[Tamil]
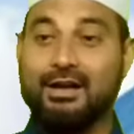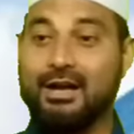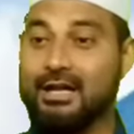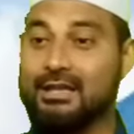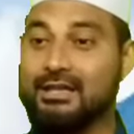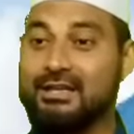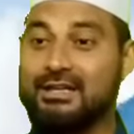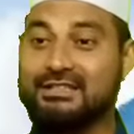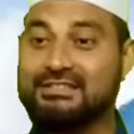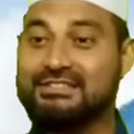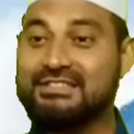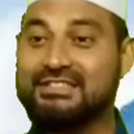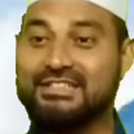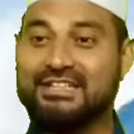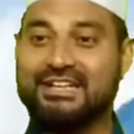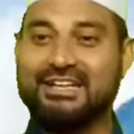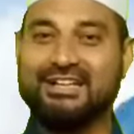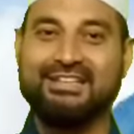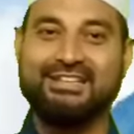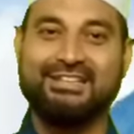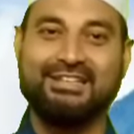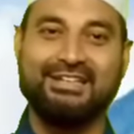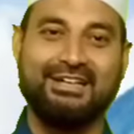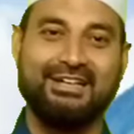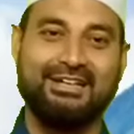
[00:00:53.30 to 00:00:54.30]
அதெல்லாம்
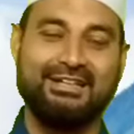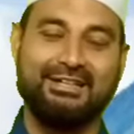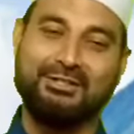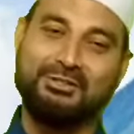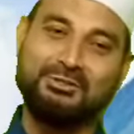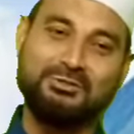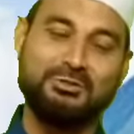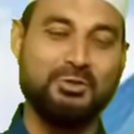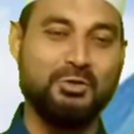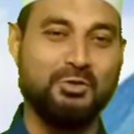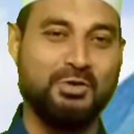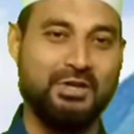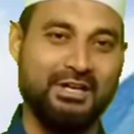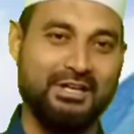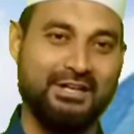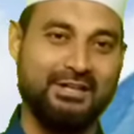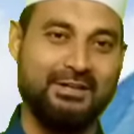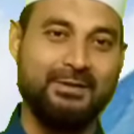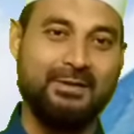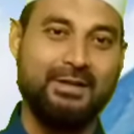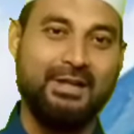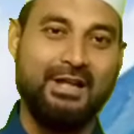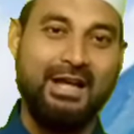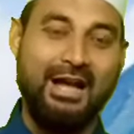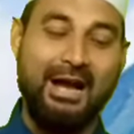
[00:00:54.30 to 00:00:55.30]
செய்யாதீங்க என்று சொல்லுவார்கள்
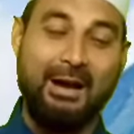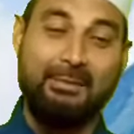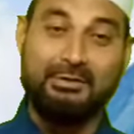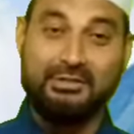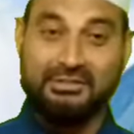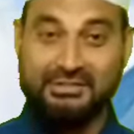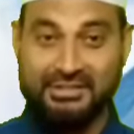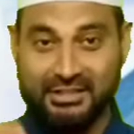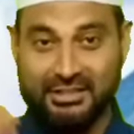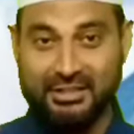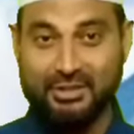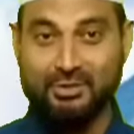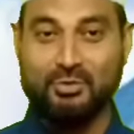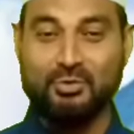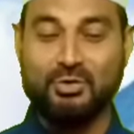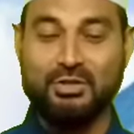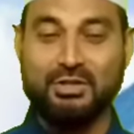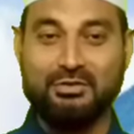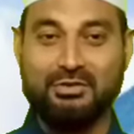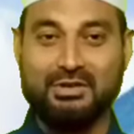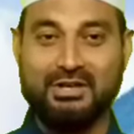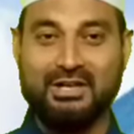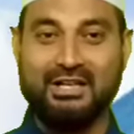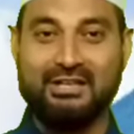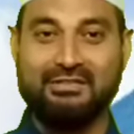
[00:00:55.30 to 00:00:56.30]
அப்படி
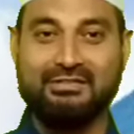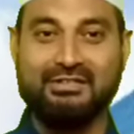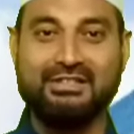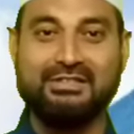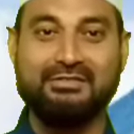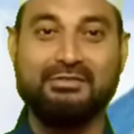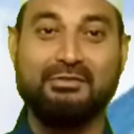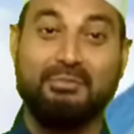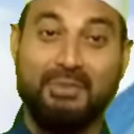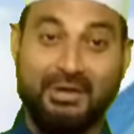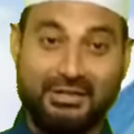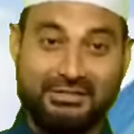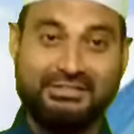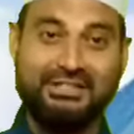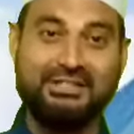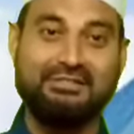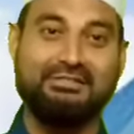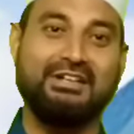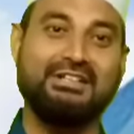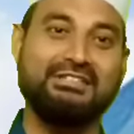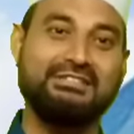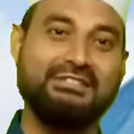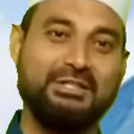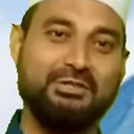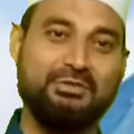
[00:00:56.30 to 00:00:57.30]
செய்யக்கூடியவர்களை வந்து விமர்சனம்
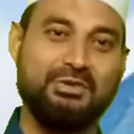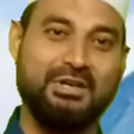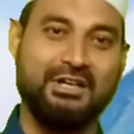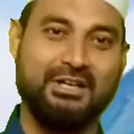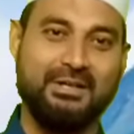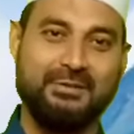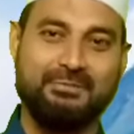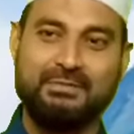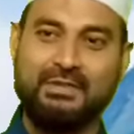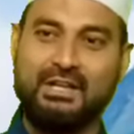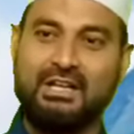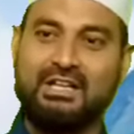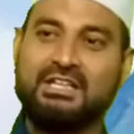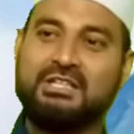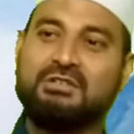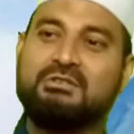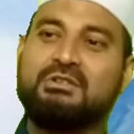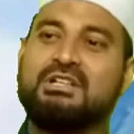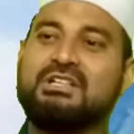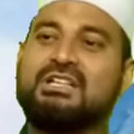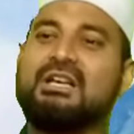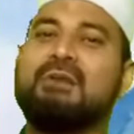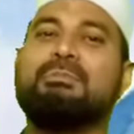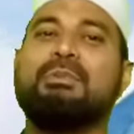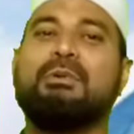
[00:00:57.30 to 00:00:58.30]
வேறு செய்வாங்க
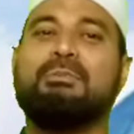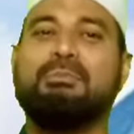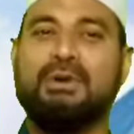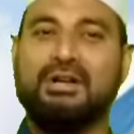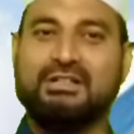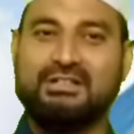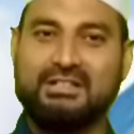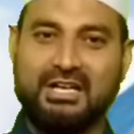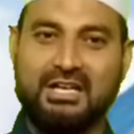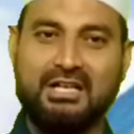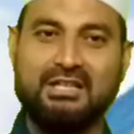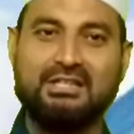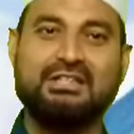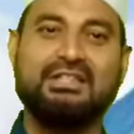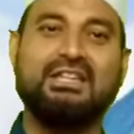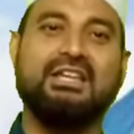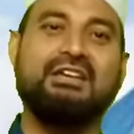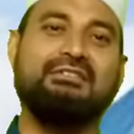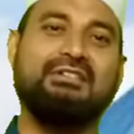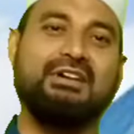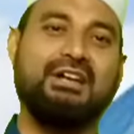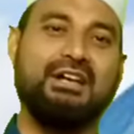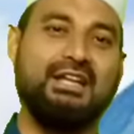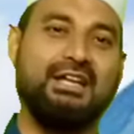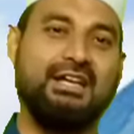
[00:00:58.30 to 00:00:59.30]
இவருக்கு எப்போ பார்த்தாலும் இதே
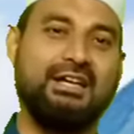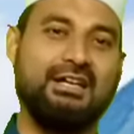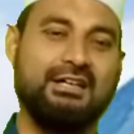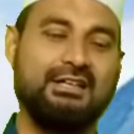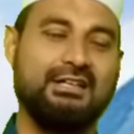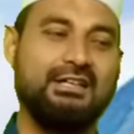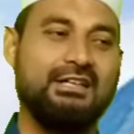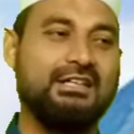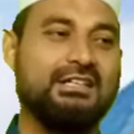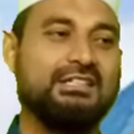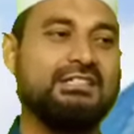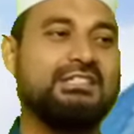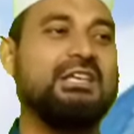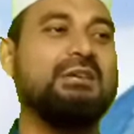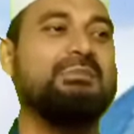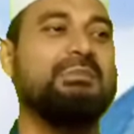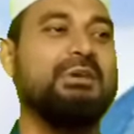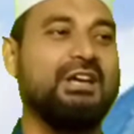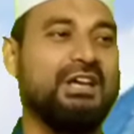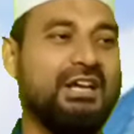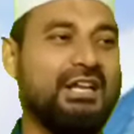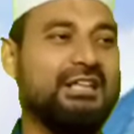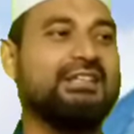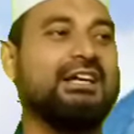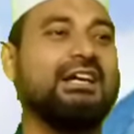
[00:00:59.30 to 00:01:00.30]
வேலை
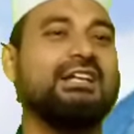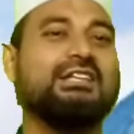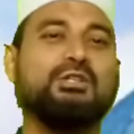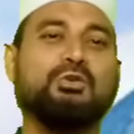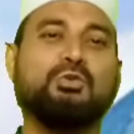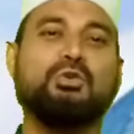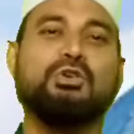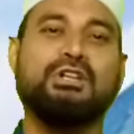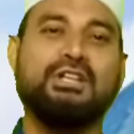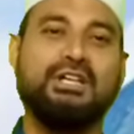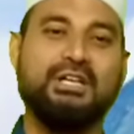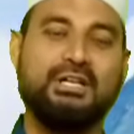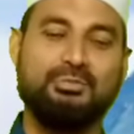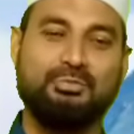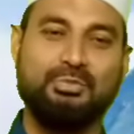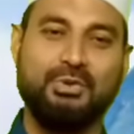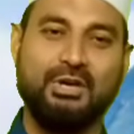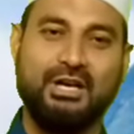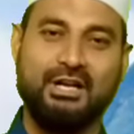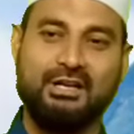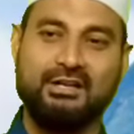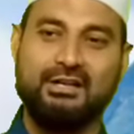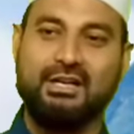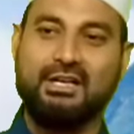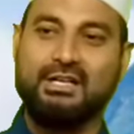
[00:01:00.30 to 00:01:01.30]
தீமைகளை தடுத்து கொண்டே
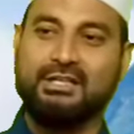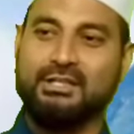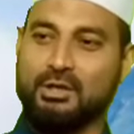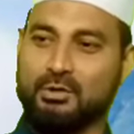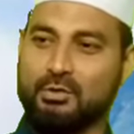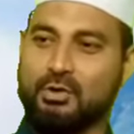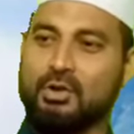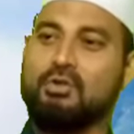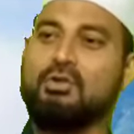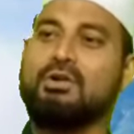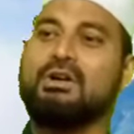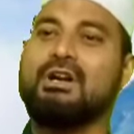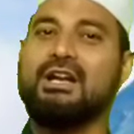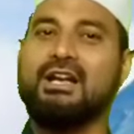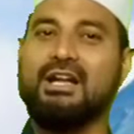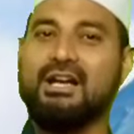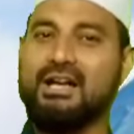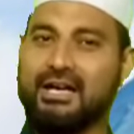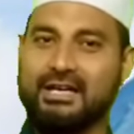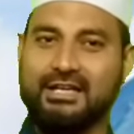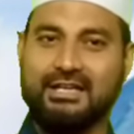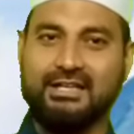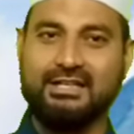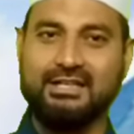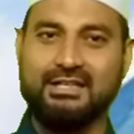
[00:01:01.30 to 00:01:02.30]
இருப்பார் எவ்வளோ நல்ல
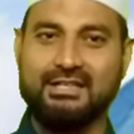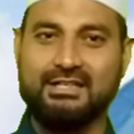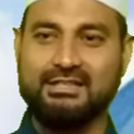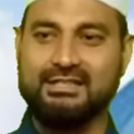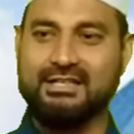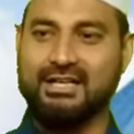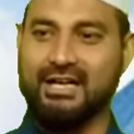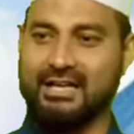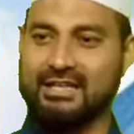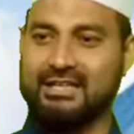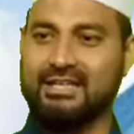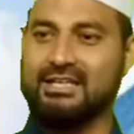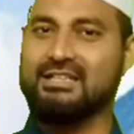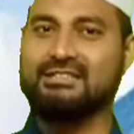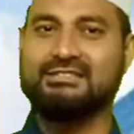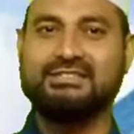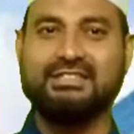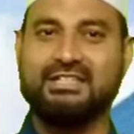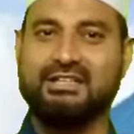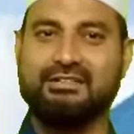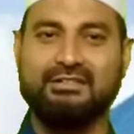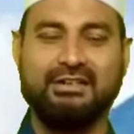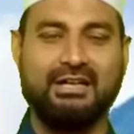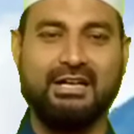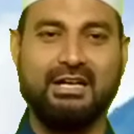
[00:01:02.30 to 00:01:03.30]
காரியங்கள் இருக்குது அதெல்லாம்
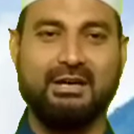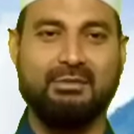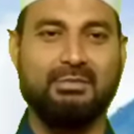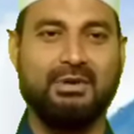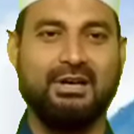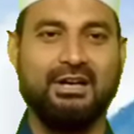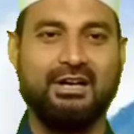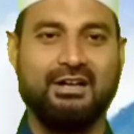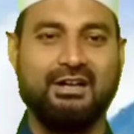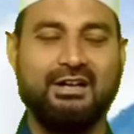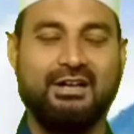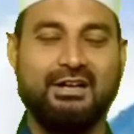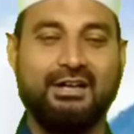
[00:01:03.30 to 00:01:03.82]
செய்ய வேண்டாமா